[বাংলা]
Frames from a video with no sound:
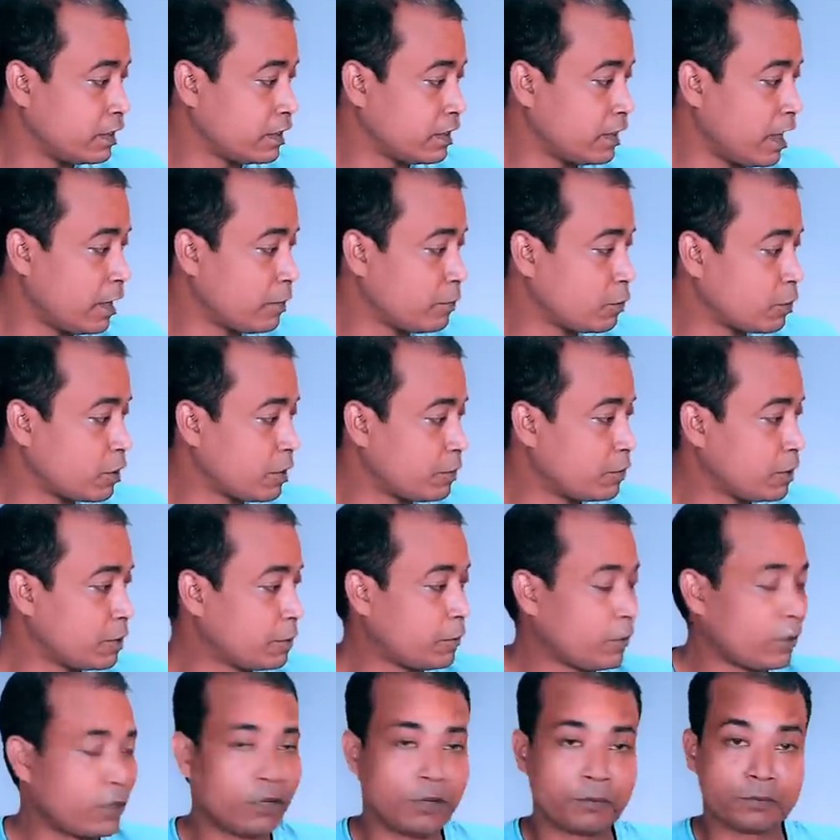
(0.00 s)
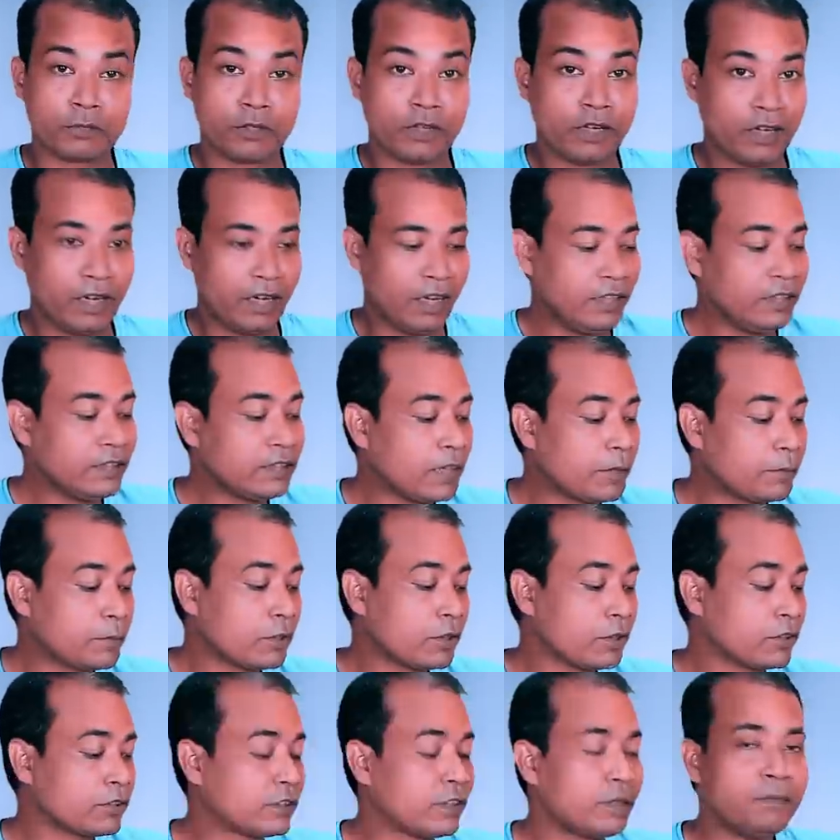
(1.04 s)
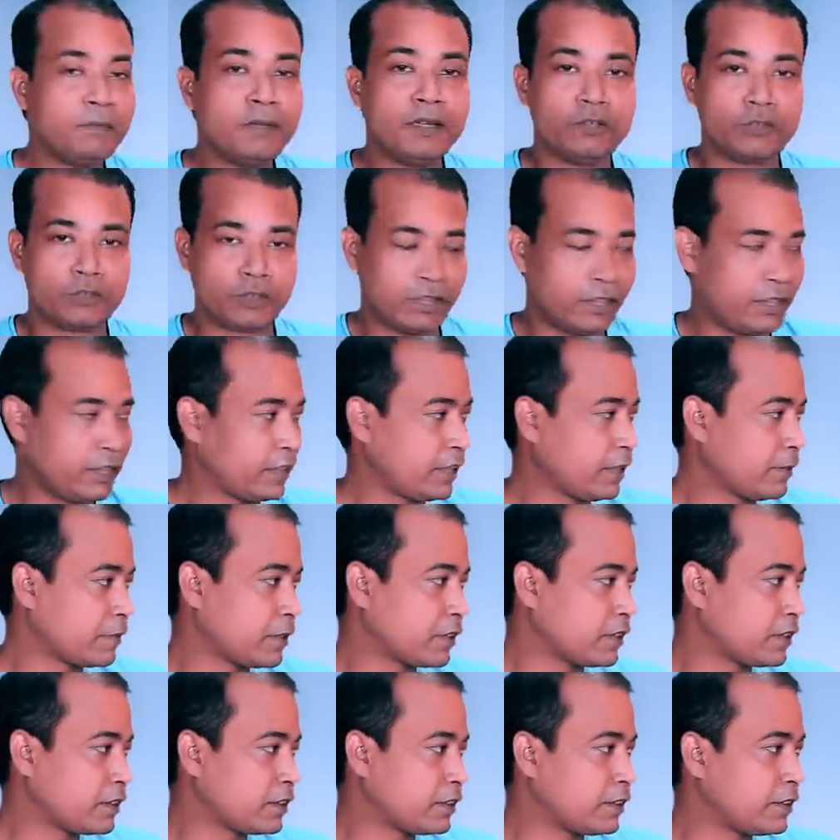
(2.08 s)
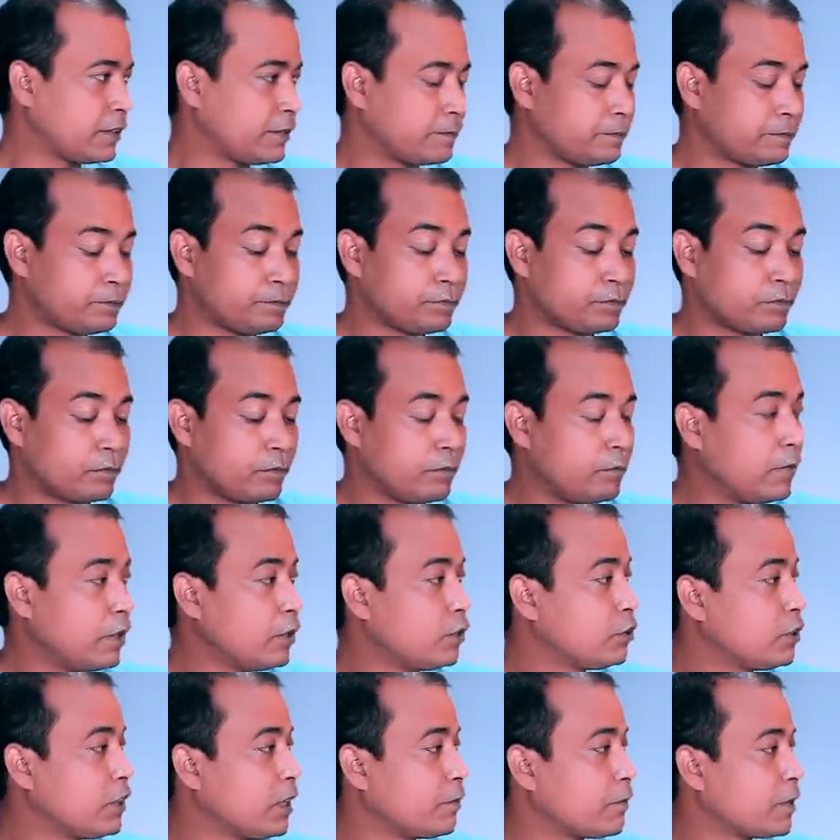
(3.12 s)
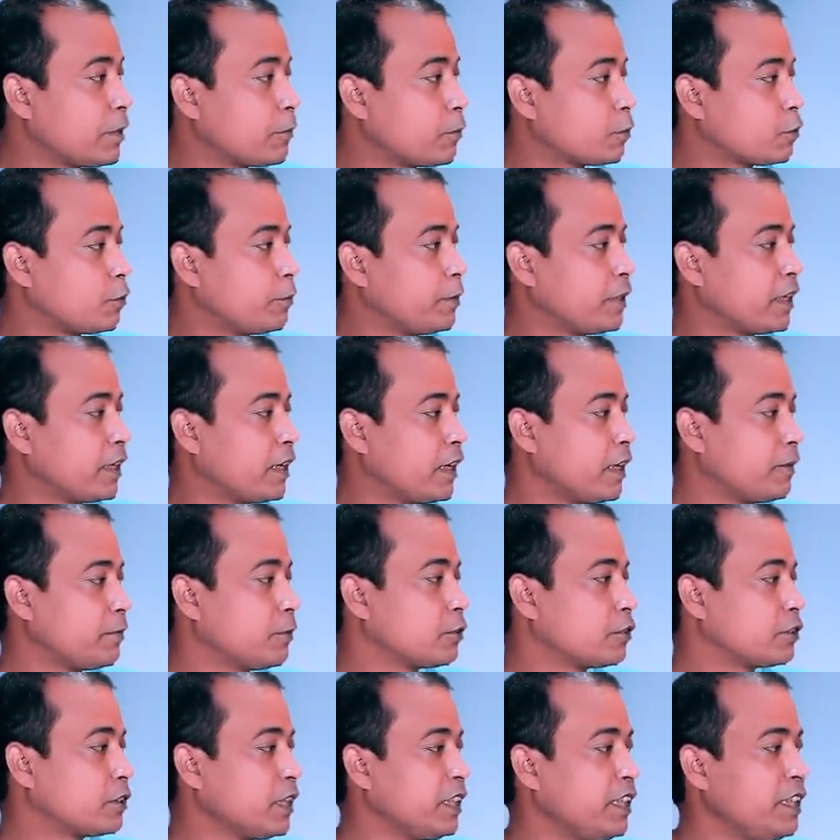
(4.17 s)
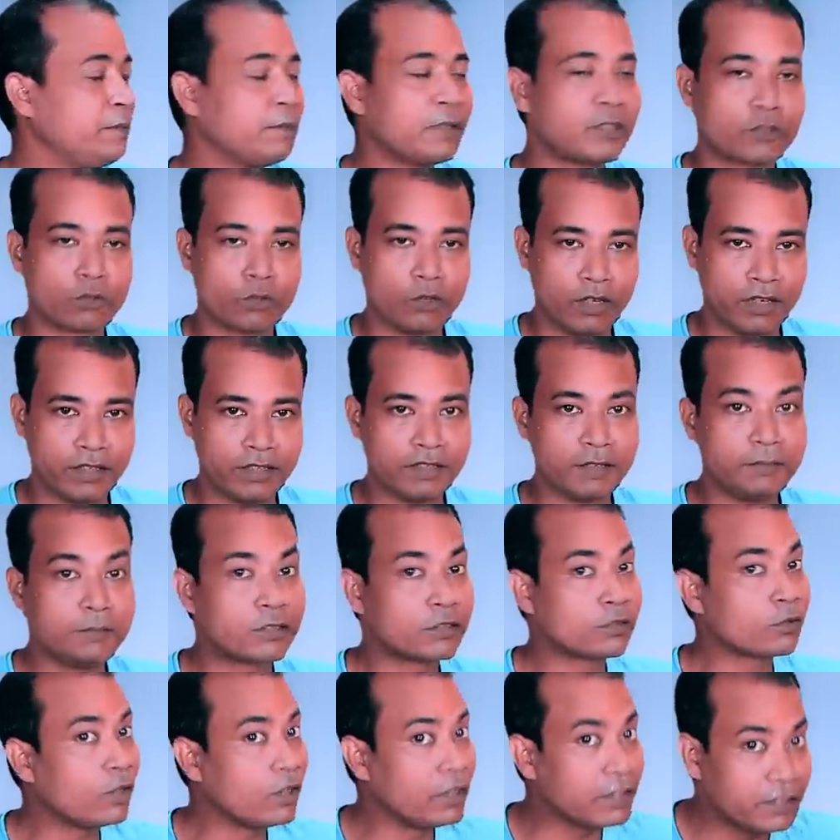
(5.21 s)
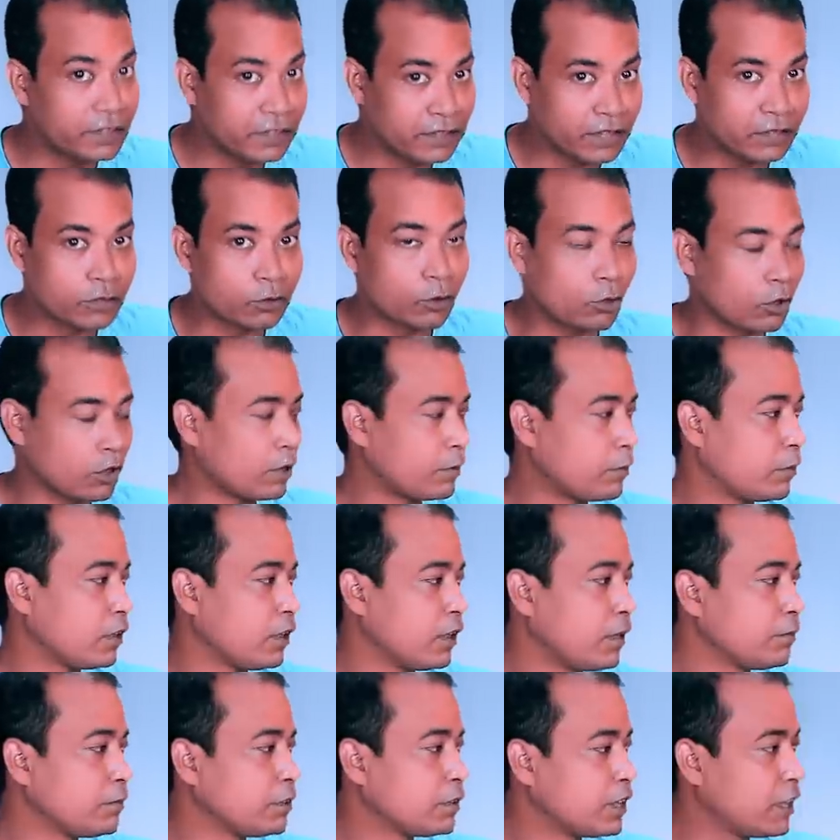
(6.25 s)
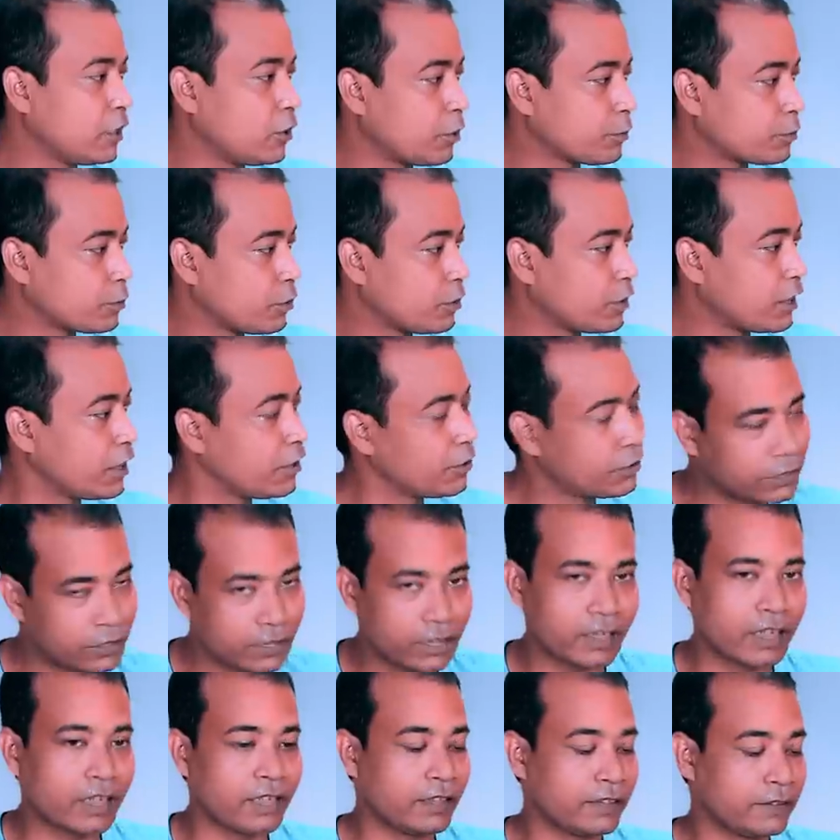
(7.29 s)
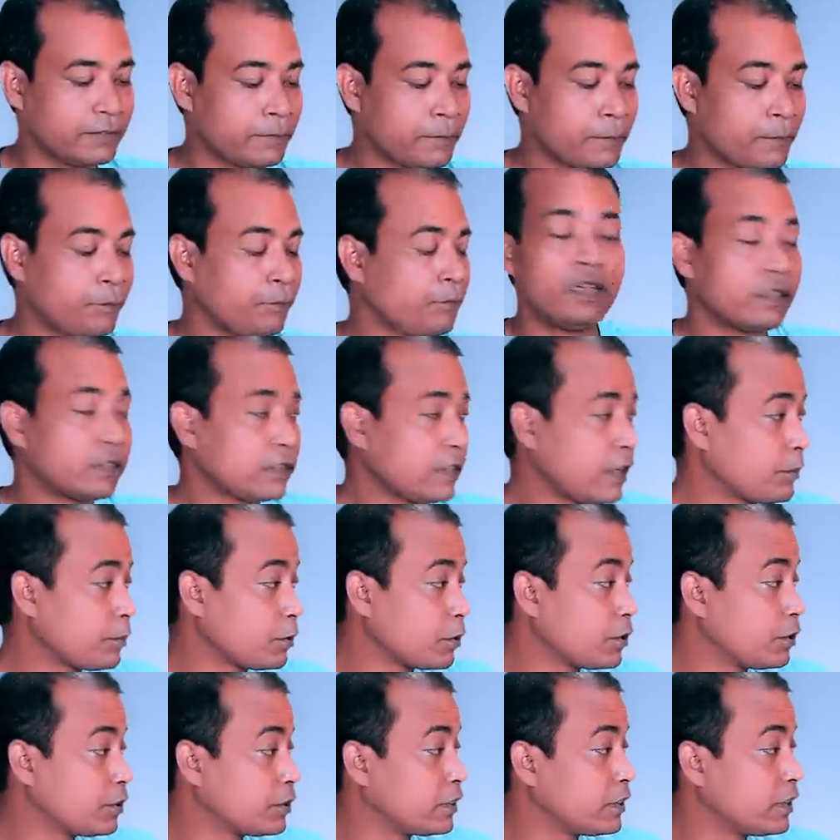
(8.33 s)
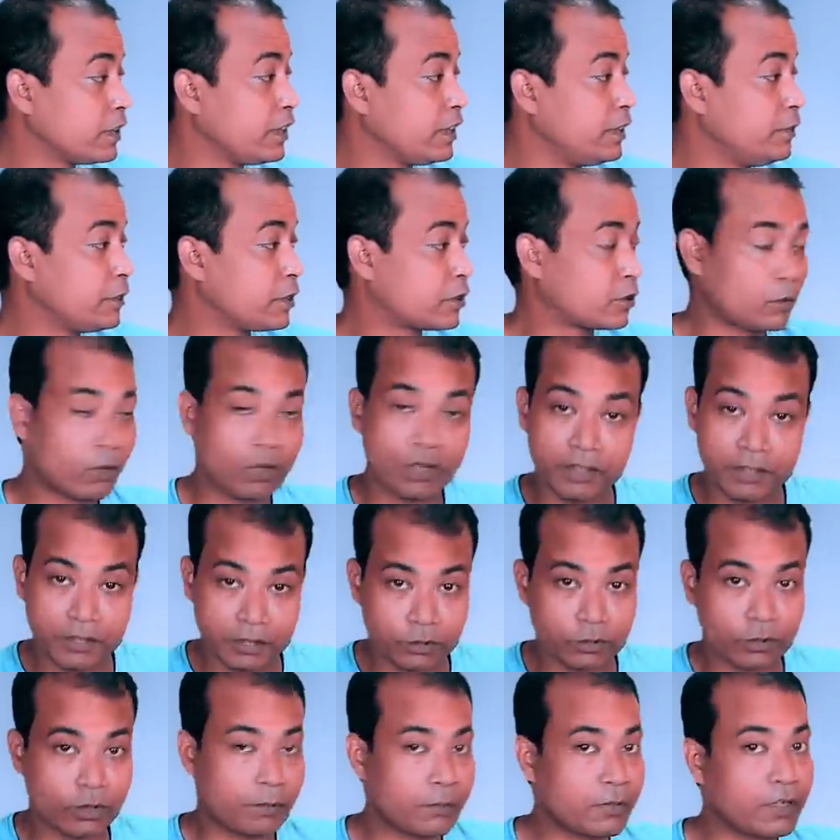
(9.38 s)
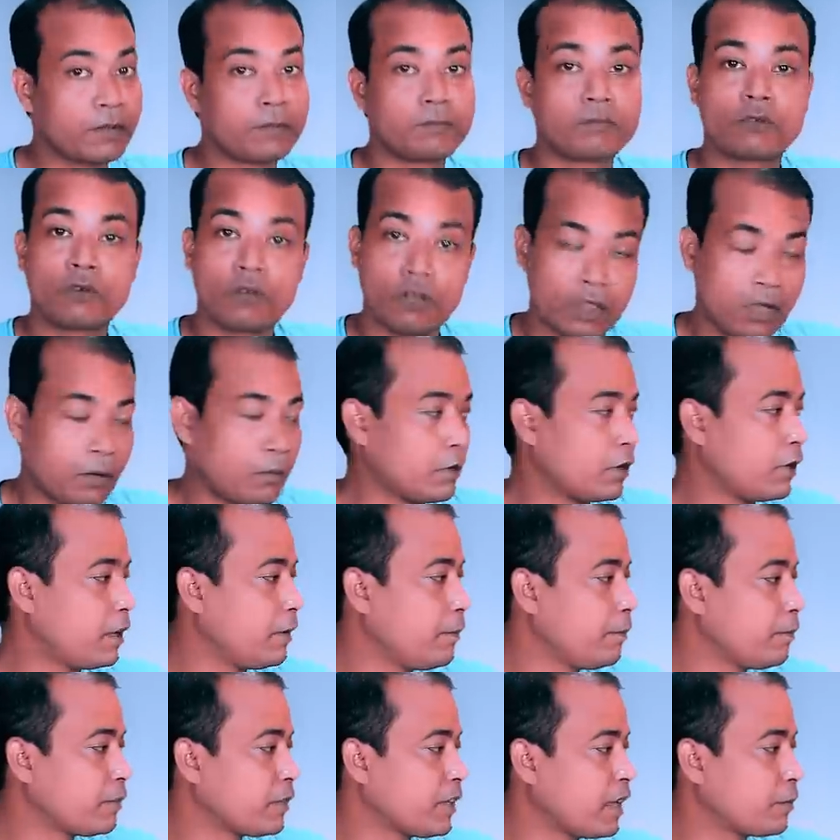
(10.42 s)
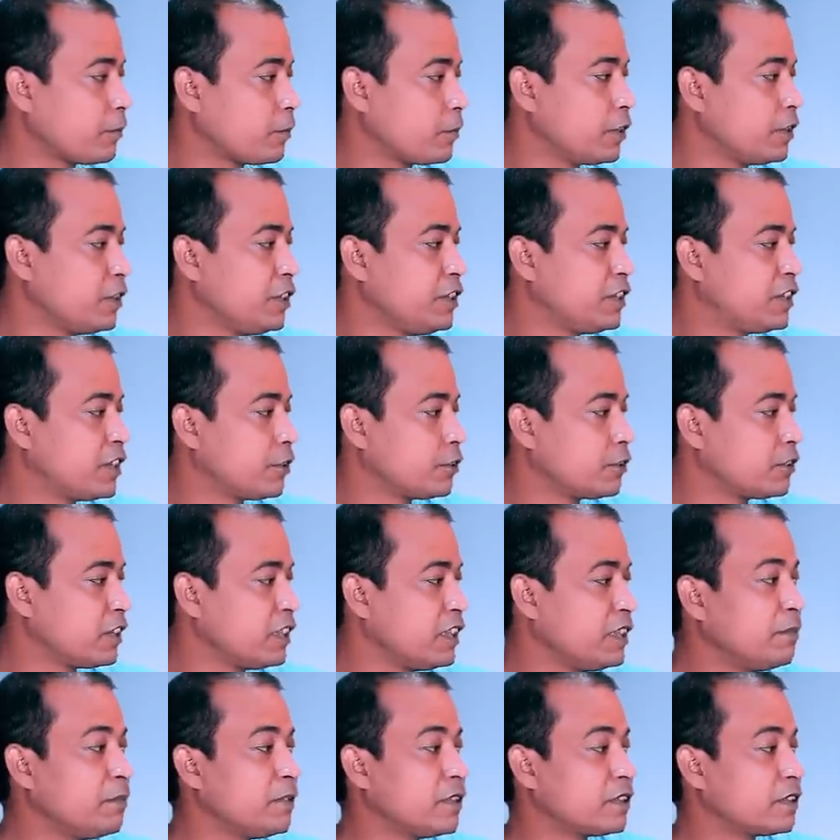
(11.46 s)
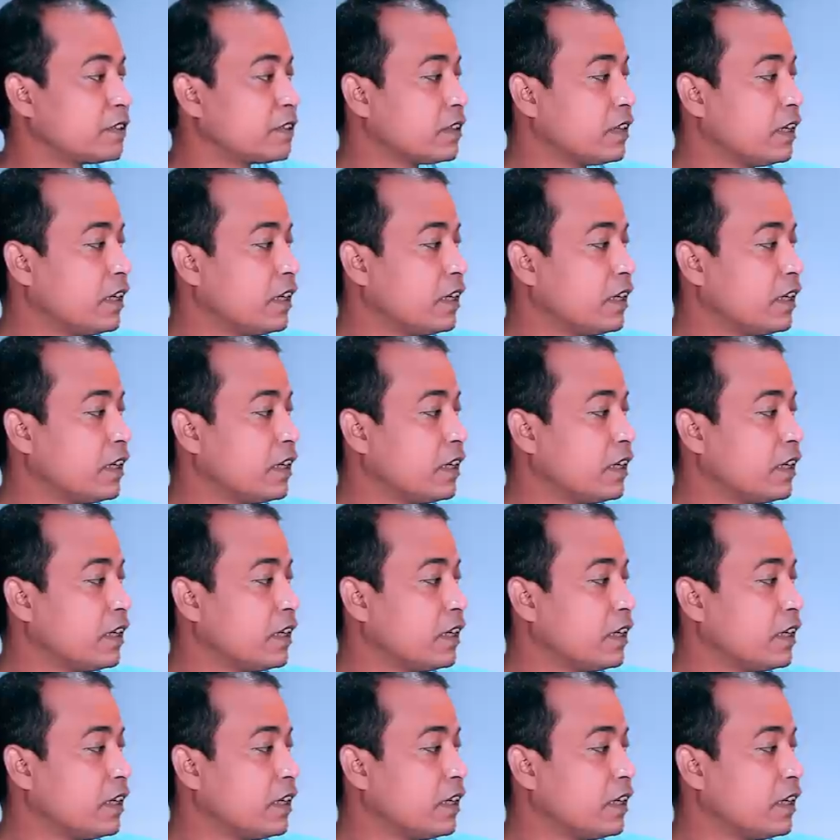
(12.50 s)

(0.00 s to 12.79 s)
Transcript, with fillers: তার মোটামুটি পরের অপশন আর নাই তারপরে হচ্ছে মেনু সেটিং আমরা যাচ্ছি মেনুতে আমরা প্রথমে গেলাম হচ্ছে ইমেজ কোয়ালিটি ইমেজ কোয়ালিটি নিয়ে তো কথা বললাম সেই অপশনটাই হচ্ছে এখানে তারপরে হচ্ছে ইমেজ কোয়ালিটি তো আমরা কথা বললাম তারপরে নিচে হচ্ছে ইমেজ